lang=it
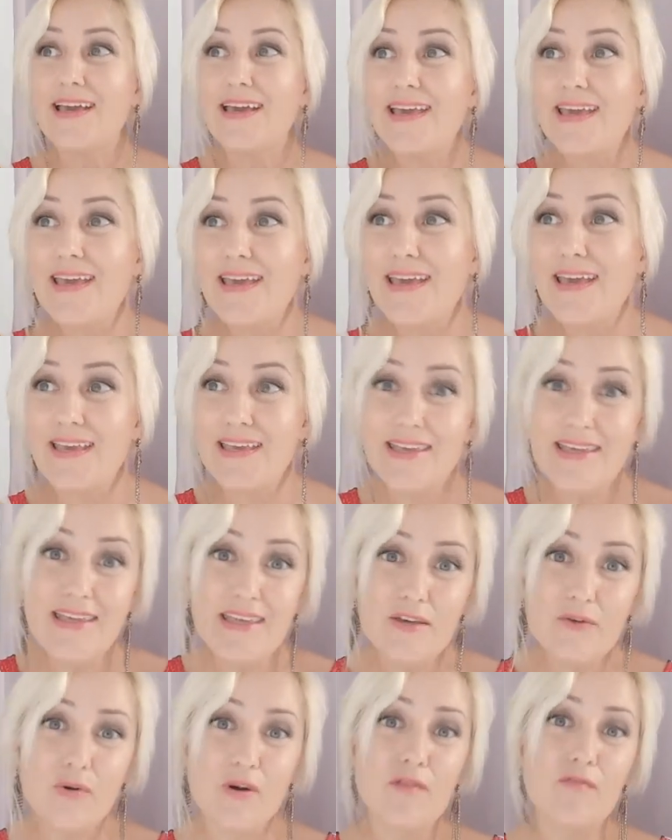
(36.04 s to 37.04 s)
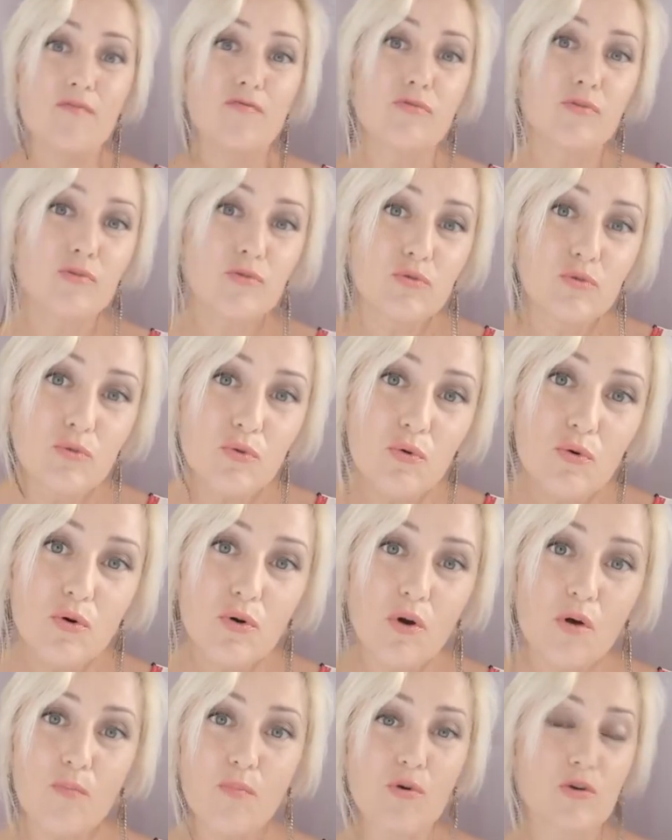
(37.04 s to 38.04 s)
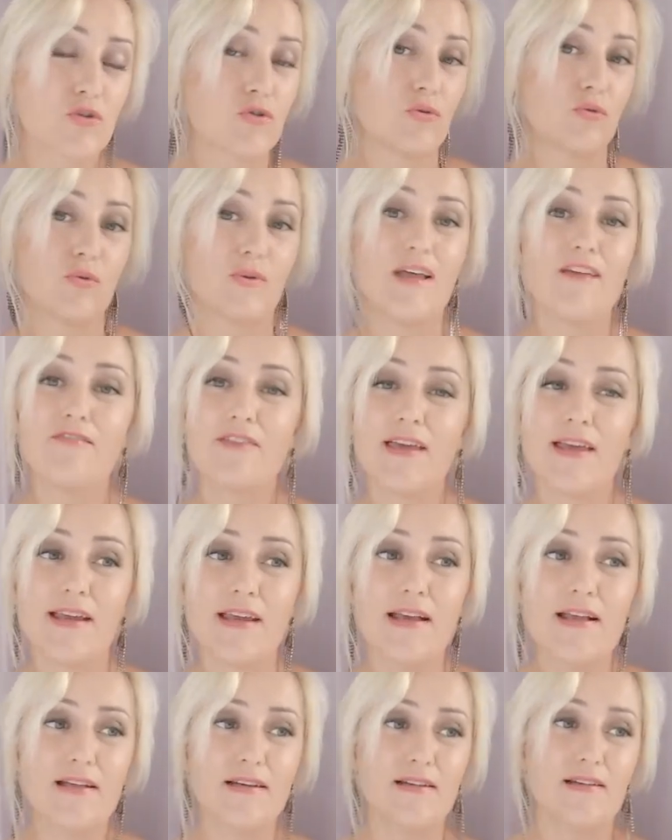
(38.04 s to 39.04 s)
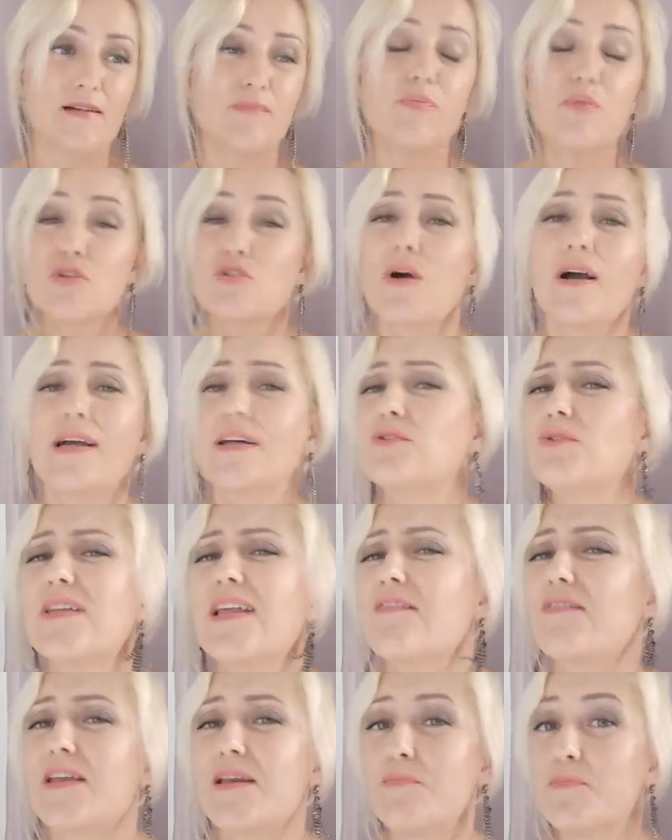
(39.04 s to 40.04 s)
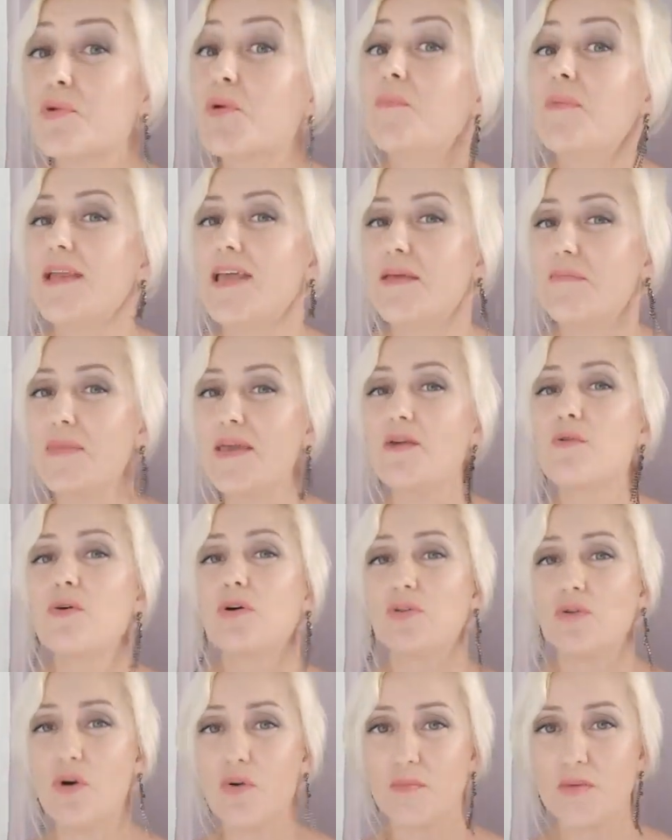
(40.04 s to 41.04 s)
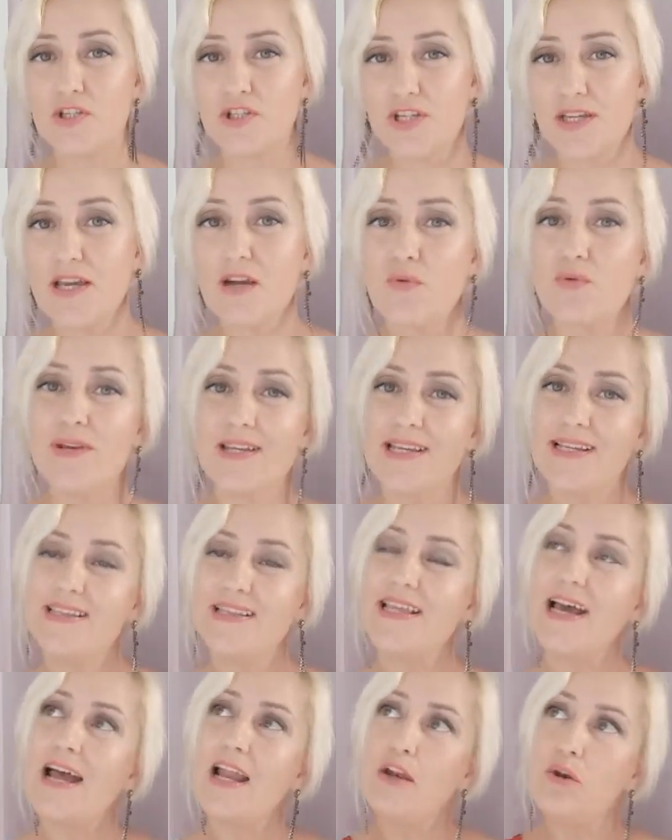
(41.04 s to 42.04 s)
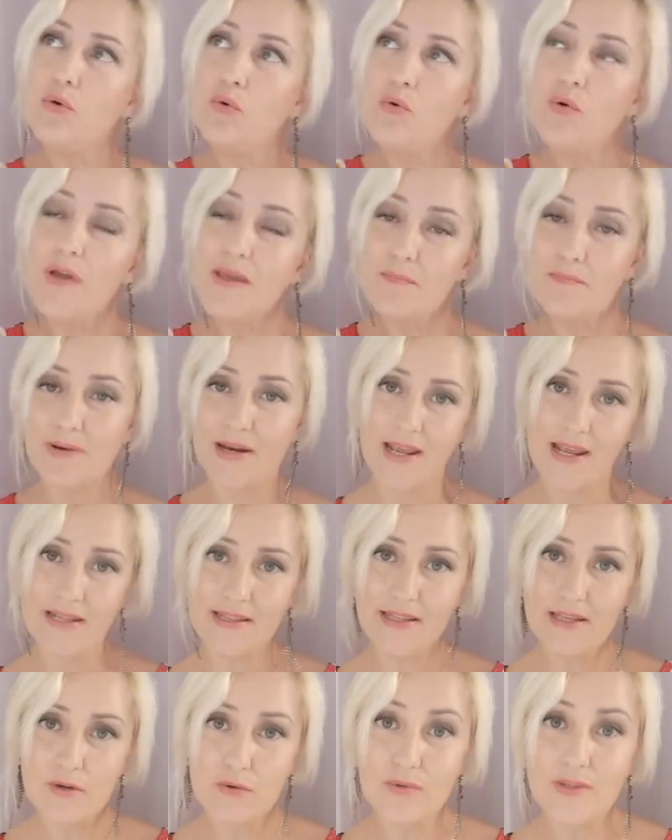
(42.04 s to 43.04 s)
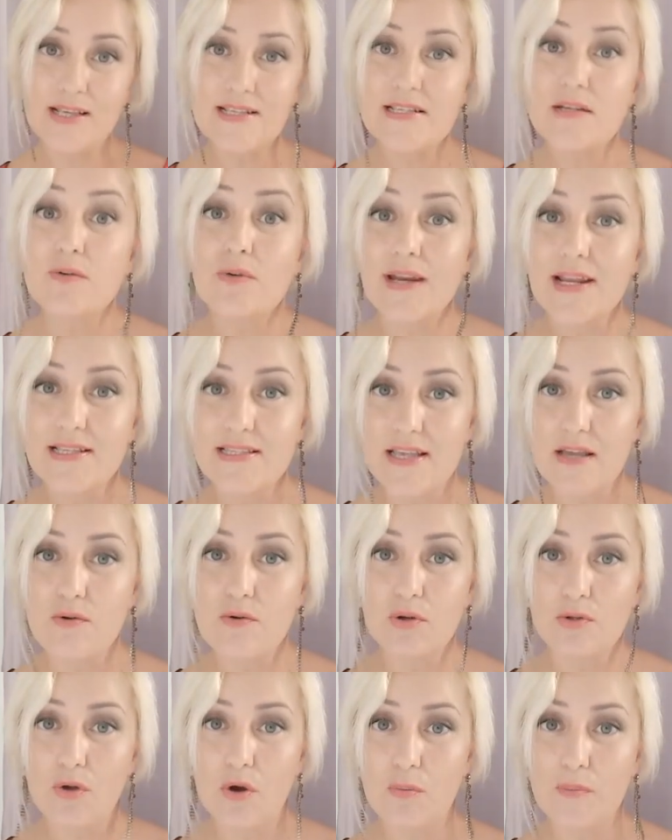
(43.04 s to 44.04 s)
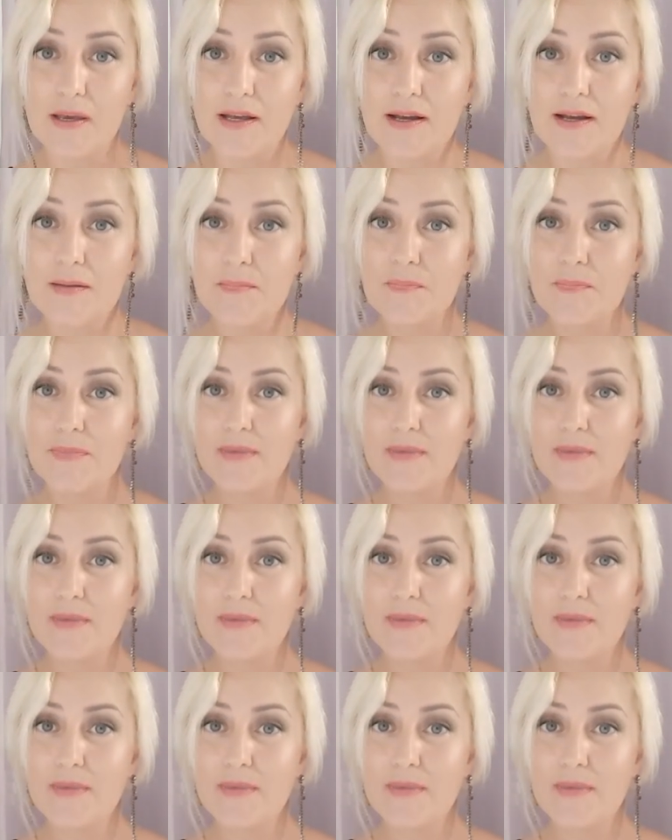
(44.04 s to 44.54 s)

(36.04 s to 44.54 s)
e io in futuro posso, non avere, eh, posso anche non avere problemi economici, quindi da lui prendere una sicurezza economica.